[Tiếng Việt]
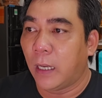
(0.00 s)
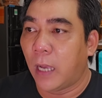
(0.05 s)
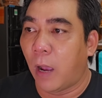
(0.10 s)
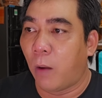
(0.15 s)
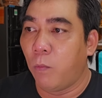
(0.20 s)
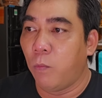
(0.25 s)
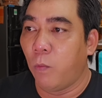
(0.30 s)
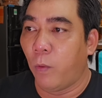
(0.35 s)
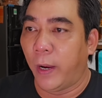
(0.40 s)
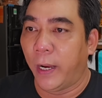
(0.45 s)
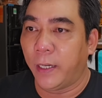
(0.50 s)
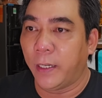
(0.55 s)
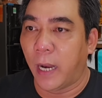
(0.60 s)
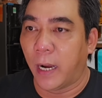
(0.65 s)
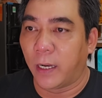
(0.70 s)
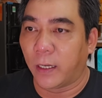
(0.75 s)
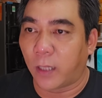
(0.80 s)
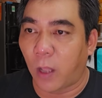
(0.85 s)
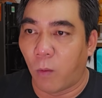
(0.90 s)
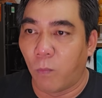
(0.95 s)
ông Nguyễn
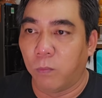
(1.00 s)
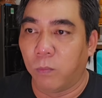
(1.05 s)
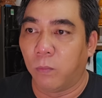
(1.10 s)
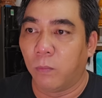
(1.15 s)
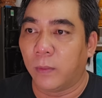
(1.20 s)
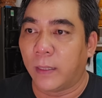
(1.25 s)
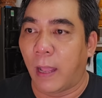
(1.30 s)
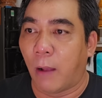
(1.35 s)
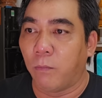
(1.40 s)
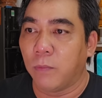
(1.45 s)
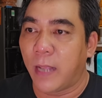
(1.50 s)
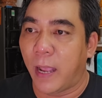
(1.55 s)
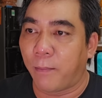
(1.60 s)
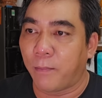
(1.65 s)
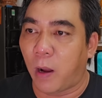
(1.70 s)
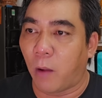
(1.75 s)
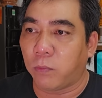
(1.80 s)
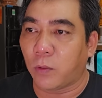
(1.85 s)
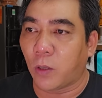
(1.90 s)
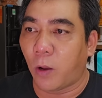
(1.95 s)
Đình Tùng, tổng
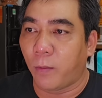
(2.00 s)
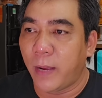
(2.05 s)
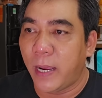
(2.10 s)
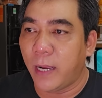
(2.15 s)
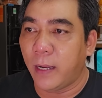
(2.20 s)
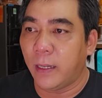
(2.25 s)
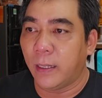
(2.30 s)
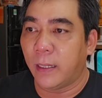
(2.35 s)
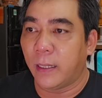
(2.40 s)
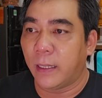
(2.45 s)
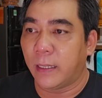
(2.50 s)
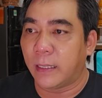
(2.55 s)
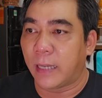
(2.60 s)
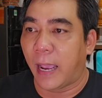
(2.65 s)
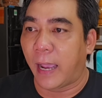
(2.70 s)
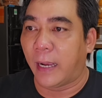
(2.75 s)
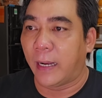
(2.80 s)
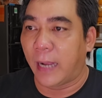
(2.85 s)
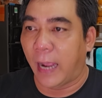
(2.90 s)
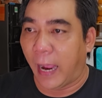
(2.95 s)
giám đốc cho biết
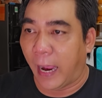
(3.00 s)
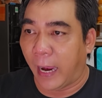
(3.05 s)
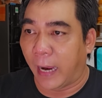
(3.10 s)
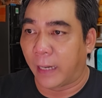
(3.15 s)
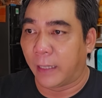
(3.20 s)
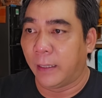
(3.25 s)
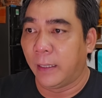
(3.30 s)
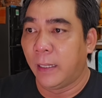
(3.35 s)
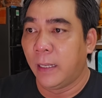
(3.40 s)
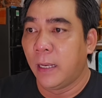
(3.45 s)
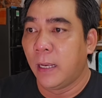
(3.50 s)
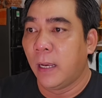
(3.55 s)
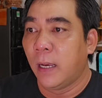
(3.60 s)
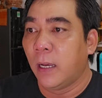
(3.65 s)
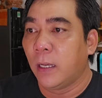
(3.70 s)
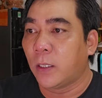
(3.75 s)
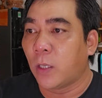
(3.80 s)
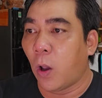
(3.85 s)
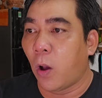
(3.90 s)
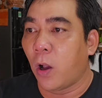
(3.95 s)
ngân hàng
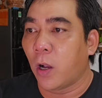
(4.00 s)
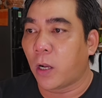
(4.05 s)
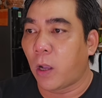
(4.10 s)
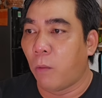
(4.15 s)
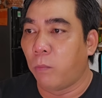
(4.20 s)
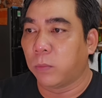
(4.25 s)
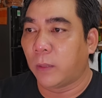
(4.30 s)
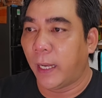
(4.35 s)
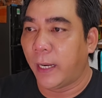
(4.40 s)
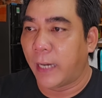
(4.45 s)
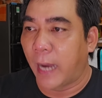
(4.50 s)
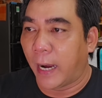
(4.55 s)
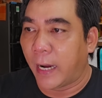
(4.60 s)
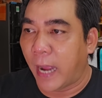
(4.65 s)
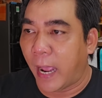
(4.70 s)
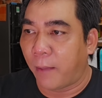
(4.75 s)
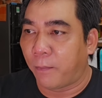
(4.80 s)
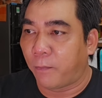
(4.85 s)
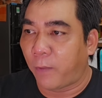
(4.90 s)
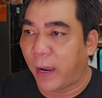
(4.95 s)
cho công ty Đại
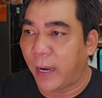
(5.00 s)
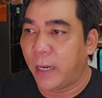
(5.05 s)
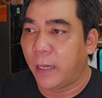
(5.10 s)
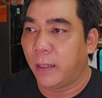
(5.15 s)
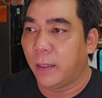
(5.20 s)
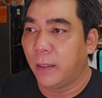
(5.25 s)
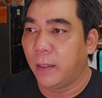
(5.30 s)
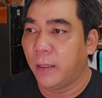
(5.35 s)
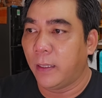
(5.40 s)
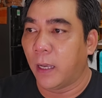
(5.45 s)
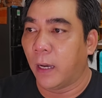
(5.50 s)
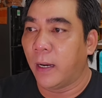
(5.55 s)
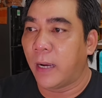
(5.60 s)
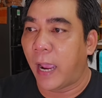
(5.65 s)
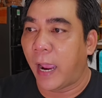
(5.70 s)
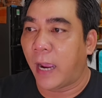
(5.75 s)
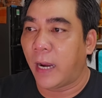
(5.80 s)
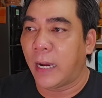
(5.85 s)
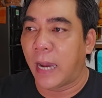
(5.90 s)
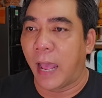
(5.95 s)
Nam vay dự
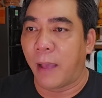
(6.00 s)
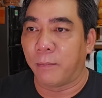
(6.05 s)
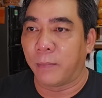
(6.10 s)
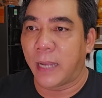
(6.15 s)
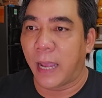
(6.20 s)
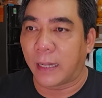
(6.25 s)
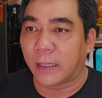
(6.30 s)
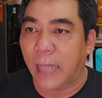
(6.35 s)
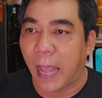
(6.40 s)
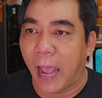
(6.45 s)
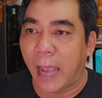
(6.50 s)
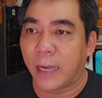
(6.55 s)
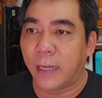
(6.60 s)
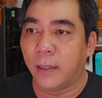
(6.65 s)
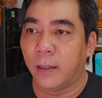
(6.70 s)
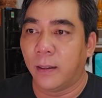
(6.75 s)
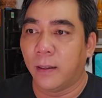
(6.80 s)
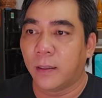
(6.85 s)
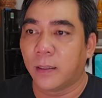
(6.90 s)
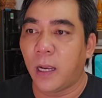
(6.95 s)
án làm găng tay
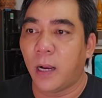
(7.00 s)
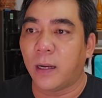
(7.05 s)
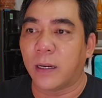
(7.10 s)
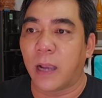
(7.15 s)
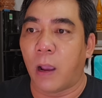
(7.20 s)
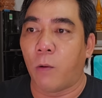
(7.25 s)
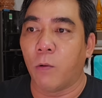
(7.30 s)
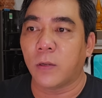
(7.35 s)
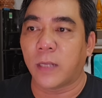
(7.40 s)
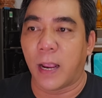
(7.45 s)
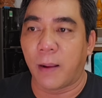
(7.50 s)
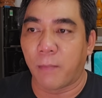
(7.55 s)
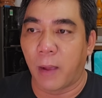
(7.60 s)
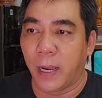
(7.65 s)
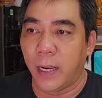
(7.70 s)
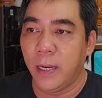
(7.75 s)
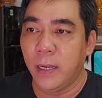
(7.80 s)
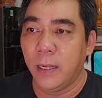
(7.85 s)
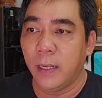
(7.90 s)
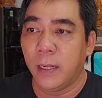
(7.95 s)
xuất khẩu sang
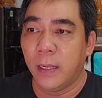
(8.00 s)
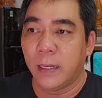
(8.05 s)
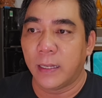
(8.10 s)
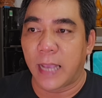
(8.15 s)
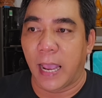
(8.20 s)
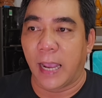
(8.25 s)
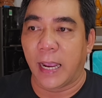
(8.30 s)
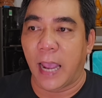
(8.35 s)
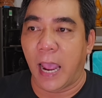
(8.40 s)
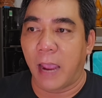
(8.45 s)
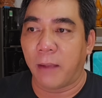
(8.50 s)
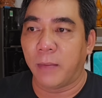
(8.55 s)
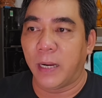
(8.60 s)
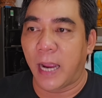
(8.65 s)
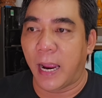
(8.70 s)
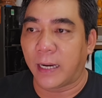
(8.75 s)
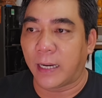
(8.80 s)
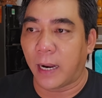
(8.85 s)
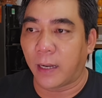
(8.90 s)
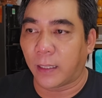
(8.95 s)
Mỹ ngày
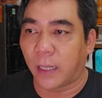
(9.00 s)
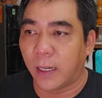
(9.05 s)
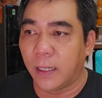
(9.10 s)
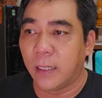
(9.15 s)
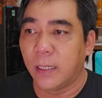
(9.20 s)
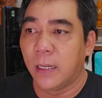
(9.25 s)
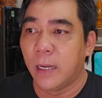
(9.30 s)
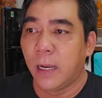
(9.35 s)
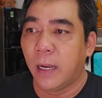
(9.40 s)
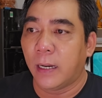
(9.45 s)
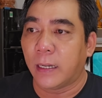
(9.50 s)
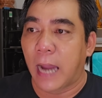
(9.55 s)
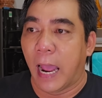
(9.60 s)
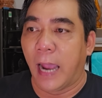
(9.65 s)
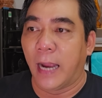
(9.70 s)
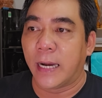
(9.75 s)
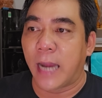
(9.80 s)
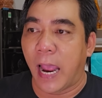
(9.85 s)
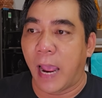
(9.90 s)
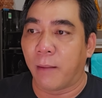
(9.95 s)
22 tháng 4
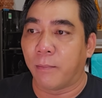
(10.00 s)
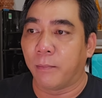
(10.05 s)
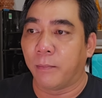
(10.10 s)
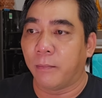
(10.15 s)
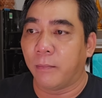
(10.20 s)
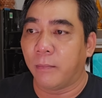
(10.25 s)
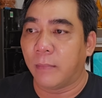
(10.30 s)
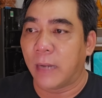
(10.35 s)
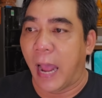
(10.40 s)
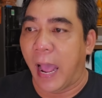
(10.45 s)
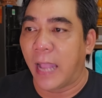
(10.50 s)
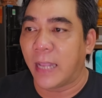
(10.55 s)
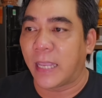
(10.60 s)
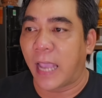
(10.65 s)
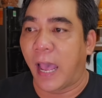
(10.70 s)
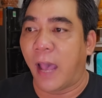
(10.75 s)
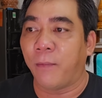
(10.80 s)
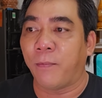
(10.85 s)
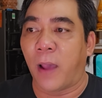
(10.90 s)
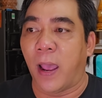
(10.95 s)
Đại Nam đã
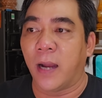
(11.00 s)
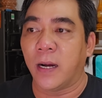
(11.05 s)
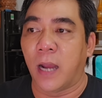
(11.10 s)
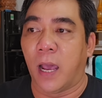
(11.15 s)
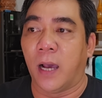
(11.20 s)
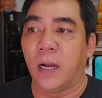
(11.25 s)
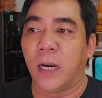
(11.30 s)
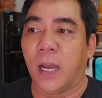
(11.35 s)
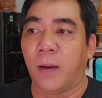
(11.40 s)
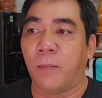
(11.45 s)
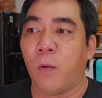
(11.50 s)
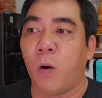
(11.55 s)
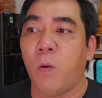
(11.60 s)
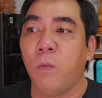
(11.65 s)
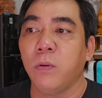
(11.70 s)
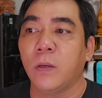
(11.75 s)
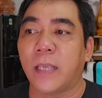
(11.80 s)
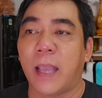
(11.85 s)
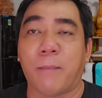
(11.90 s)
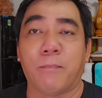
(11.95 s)
trả khoản nợ là
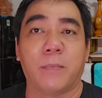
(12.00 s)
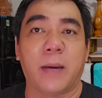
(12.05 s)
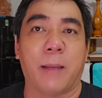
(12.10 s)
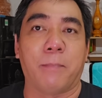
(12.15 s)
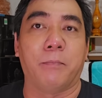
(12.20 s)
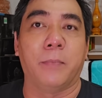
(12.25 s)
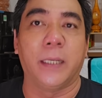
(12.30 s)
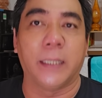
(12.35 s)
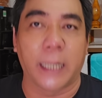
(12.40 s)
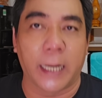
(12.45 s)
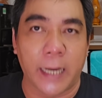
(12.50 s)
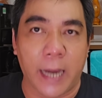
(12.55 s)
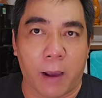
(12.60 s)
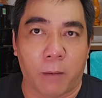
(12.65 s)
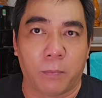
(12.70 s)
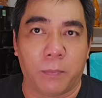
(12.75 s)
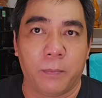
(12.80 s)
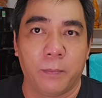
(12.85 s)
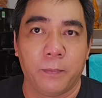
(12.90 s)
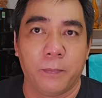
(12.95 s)
450 tỷ
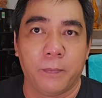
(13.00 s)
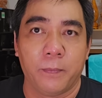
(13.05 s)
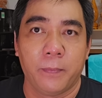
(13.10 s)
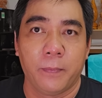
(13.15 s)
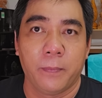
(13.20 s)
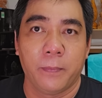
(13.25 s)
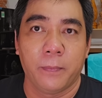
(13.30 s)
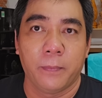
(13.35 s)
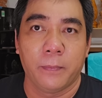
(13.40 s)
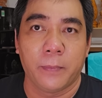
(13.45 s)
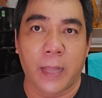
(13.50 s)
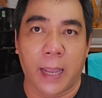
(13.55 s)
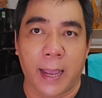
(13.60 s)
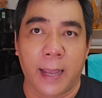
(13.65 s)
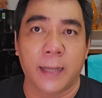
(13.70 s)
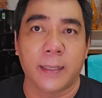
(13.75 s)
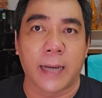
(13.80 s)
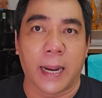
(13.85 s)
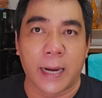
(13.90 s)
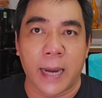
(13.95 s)
đồng
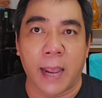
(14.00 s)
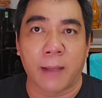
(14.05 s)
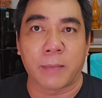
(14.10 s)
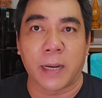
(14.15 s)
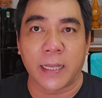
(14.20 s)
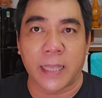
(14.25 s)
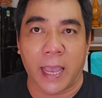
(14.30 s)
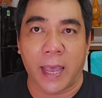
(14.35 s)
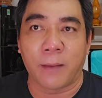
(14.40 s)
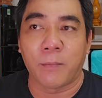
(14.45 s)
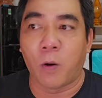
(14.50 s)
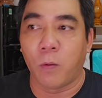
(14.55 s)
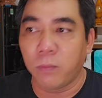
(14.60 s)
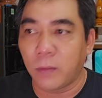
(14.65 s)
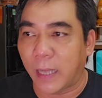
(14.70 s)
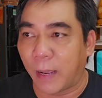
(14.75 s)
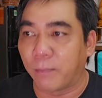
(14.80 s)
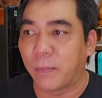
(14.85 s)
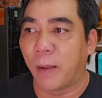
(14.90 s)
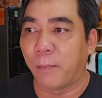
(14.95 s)
đó, Đại Nam đã trả
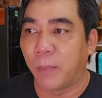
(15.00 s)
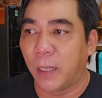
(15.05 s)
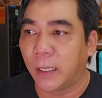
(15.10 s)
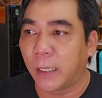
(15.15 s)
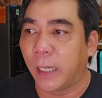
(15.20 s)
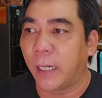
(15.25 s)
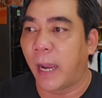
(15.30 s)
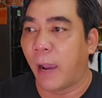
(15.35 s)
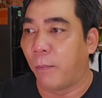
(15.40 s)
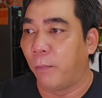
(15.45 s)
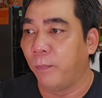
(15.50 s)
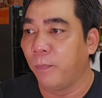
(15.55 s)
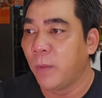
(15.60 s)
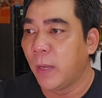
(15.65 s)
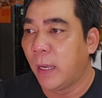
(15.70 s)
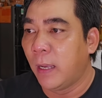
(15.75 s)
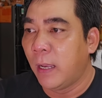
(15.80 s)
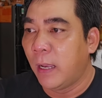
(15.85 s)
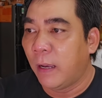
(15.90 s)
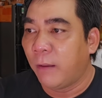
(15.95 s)
450 tỷ đồng
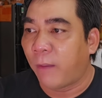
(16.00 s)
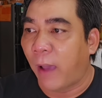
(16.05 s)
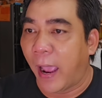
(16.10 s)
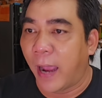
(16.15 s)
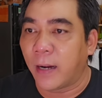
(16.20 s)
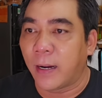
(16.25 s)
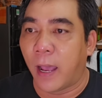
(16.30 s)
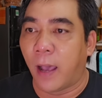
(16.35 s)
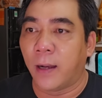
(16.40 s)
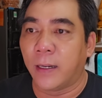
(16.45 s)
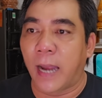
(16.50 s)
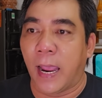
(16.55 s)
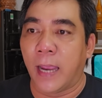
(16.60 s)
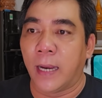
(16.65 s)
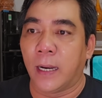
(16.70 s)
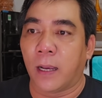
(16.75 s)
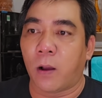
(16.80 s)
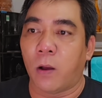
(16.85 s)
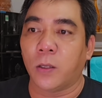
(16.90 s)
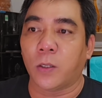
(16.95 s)
khoản nợ
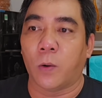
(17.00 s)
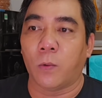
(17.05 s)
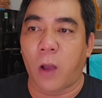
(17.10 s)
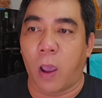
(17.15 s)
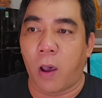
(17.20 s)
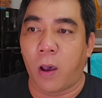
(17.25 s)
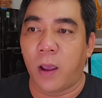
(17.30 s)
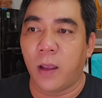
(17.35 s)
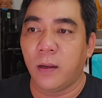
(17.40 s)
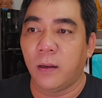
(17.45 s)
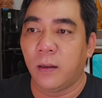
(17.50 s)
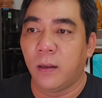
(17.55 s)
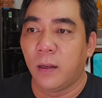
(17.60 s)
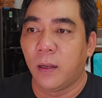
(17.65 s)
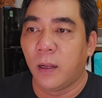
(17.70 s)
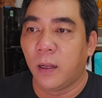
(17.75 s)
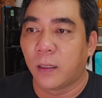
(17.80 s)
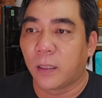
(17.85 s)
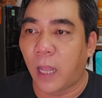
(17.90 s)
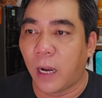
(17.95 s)
này là có sổ đỏ
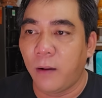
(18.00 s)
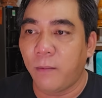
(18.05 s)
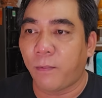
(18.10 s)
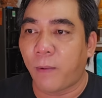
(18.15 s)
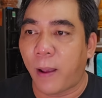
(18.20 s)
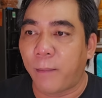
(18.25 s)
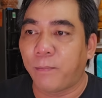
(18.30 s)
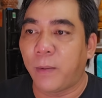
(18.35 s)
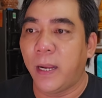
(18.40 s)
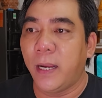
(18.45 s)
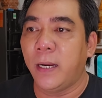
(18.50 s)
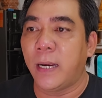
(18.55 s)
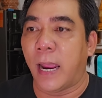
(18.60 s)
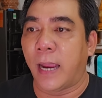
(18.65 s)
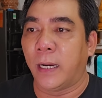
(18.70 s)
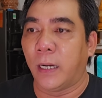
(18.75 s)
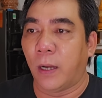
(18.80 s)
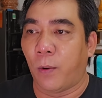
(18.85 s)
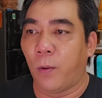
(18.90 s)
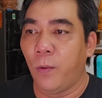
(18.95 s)
tính pháp lý
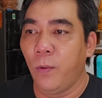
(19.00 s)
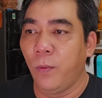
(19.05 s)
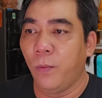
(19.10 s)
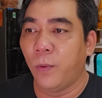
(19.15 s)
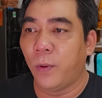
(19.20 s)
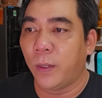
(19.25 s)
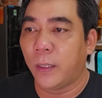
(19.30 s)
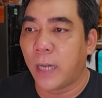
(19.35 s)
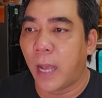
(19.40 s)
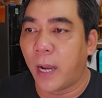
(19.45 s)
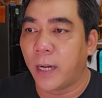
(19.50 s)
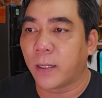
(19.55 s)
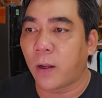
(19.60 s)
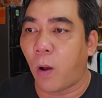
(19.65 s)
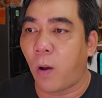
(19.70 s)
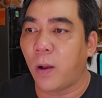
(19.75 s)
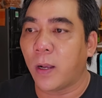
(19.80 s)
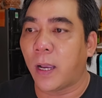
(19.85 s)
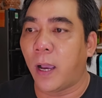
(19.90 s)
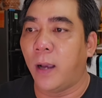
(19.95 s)
đầy đủ nên
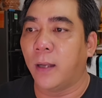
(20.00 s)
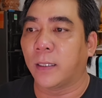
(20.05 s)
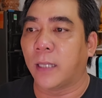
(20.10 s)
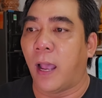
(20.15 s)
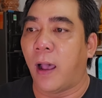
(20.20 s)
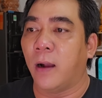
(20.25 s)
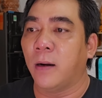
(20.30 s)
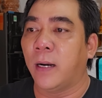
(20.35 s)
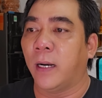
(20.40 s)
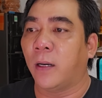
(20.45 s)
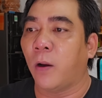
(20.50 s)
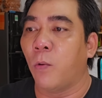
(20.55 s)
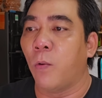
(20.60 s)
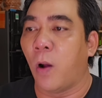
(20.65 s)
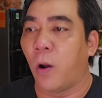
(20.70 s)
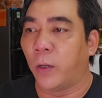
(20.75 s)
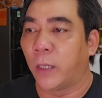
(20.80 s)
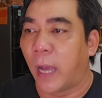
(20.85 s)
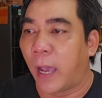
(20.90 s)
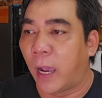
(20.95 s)
có cơ sở để thu
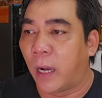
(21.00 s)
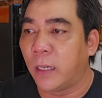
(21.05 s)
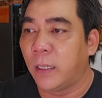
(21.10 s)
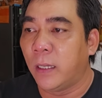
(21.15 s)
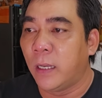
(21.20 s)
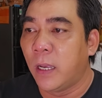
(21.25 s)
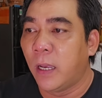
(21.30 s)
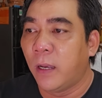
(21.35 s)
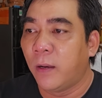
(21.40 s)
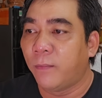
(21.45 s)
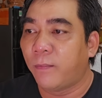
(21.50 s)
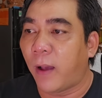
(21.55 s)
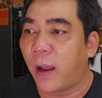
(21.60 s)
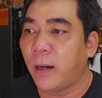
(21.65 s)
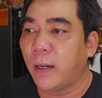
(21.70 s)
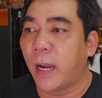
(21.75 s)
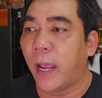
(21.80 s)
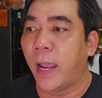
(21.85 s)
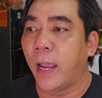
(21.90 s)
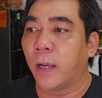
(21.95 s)
hồi nợ
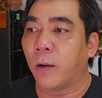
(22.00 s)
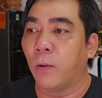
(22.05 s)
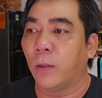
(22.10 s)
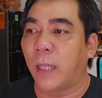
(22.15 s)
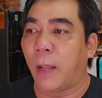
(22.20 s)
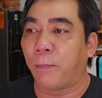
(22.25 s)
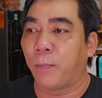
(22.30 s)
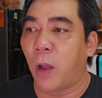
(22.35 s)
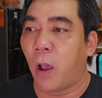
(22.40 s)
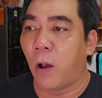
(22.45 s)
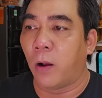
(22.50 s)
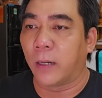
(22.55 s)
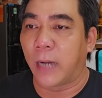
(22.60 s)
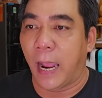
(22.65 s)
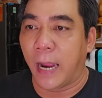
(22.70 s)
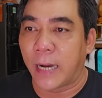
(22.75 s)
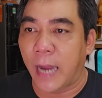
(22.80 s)
vấn đề của tập đoàn Đại